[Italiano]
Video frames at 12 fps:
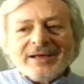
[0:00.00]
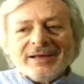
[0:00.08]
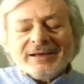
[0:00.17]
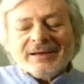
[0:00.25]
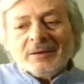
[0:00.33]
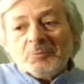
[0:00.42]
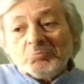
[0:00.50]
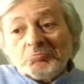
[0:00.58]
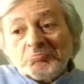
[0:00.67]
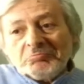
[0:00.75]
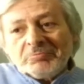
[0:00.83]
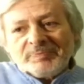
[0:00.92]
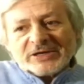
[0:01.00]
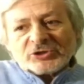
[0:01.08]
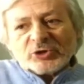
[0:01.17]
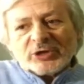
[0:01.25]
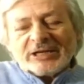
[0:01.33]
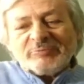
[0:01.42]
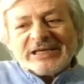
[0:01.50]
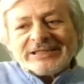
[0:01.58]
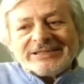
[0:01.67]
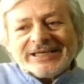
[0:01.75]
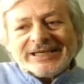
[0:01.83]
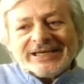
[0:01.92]
ehm,
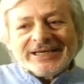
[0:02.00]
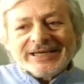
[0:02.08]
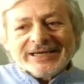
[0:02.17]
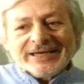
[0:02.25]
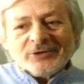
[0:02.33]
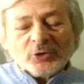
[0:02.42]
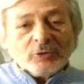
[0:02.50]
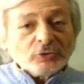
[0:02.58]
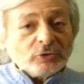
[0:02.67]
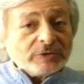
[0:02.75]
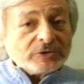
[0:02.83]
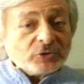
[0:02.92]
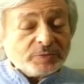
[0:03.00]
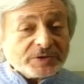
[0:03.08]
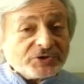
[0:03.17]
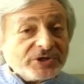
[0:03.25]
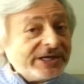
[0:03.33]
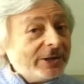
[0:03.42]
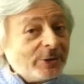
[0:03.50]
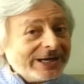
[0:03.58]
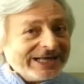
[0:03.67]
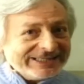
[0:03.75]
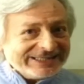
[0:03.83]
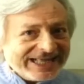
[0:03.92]
personalmente non ho avuto questo piacere, ero
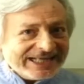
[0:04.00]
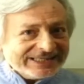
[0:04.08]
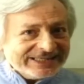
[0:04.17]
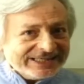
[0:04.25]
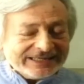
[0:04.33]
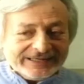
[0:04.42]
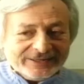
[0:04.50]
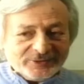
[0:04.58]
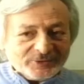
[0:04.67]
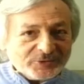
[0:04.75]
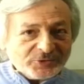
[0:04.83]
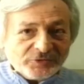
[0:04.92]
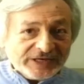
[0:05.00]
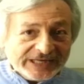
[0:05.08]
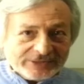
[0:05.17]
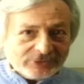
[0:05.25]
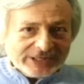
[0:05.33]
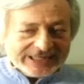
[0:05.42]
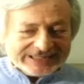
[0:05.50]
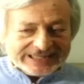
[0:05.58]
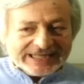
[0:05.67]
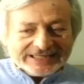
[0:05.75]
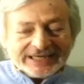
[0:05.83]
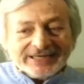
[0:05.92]
a Catania, ero giovinetto a
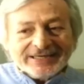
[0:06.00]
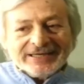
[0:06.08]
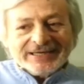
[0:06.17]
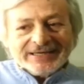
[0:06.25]
Catania,